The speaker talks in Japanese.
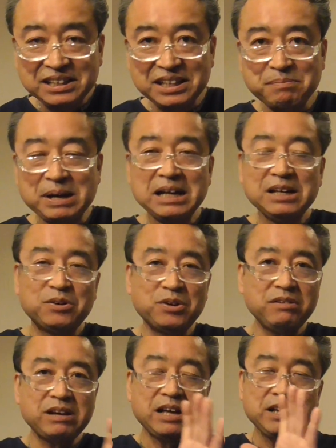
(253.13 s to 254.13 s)
でまあこ
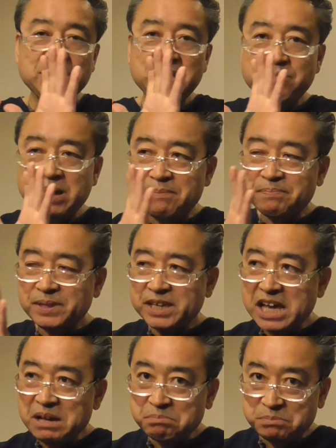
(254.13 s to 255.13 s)
れは今
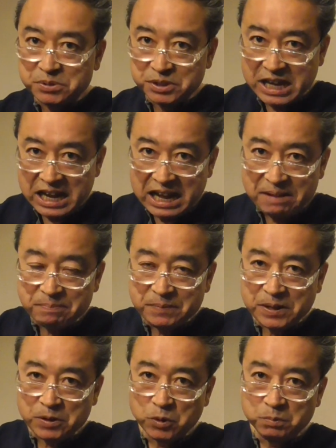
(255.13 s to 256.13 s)
キャンプから
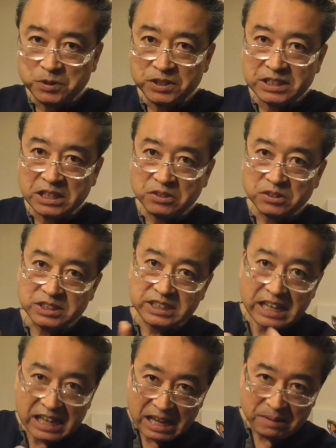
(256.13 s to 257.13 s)
オープン戦の
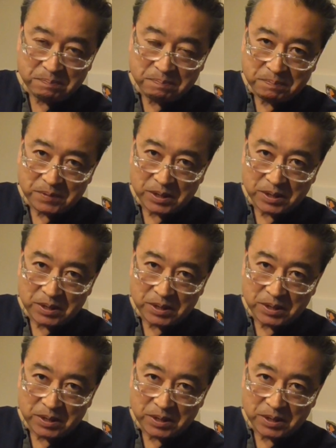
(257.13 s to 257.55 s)
前半、